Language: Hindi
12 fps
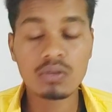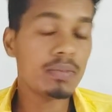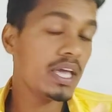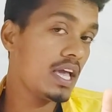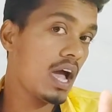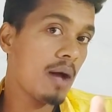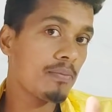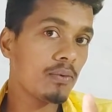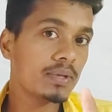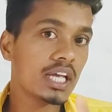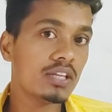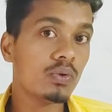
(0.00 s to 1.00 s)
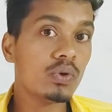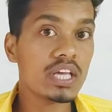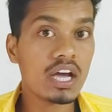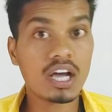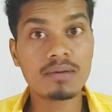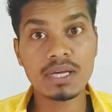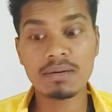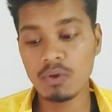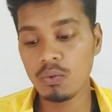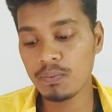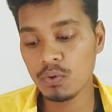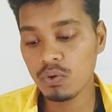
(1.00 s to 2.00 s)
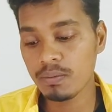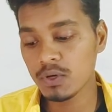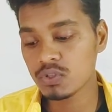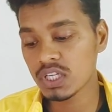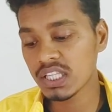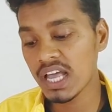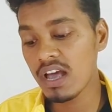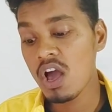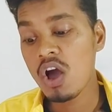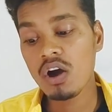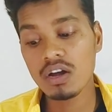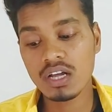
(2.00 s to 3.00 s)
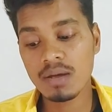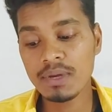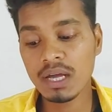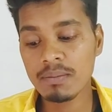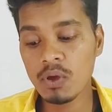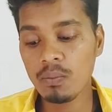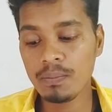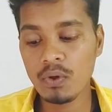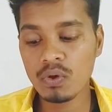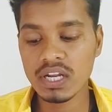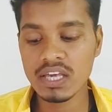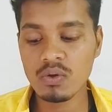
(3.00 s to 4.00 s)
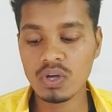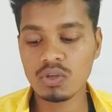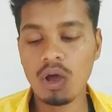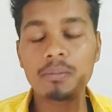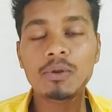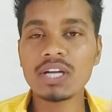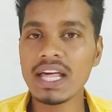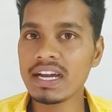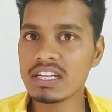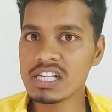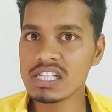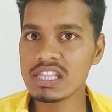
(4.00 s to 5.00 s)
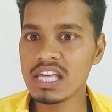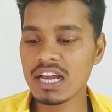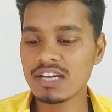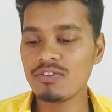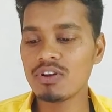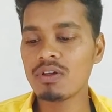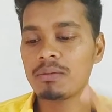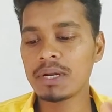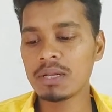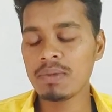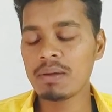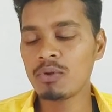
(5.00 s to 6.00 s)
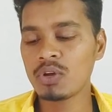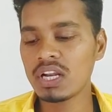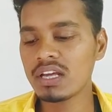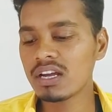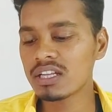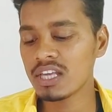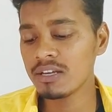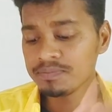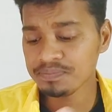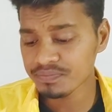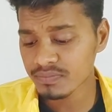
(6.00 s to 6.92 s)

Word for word: तो मैं ये आपको बता देता हूँ कि यह कभी कभी उपयोग भी हो सकता है और कभी कभी उपयोग नहीं होगा तो हम लोग डायरेक्ट जल्दी जल्दी एक्टिवेट ऑल बटन पर हम लोग क्लिक करते हैं